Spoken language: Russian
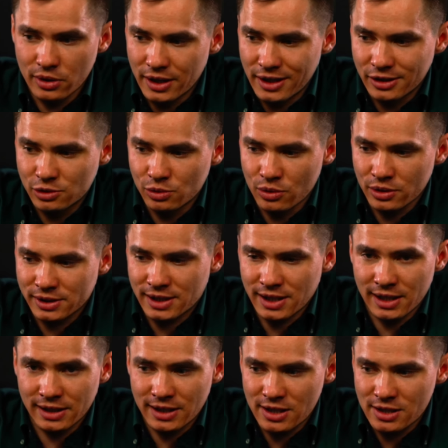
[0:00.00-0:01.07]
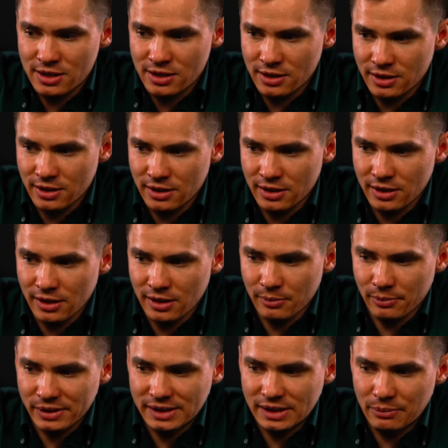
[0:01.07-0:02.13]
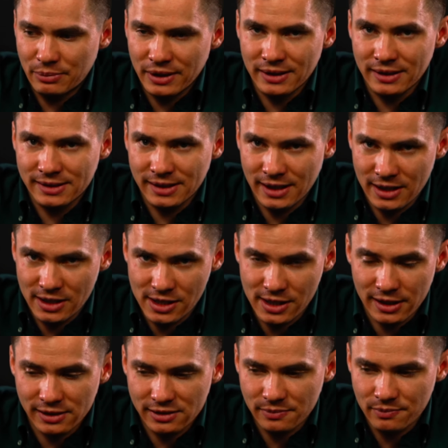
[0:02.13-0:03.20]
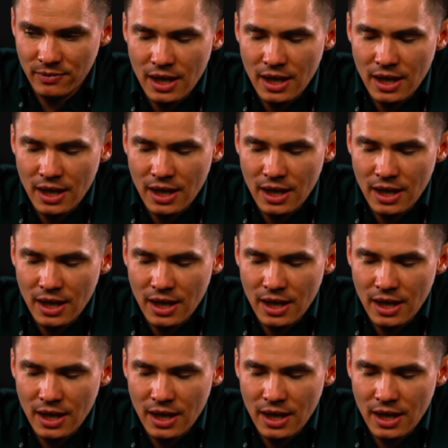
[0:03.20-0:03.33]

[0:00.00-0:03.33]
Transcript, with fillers: ресурс картриджа постепенно сокращается.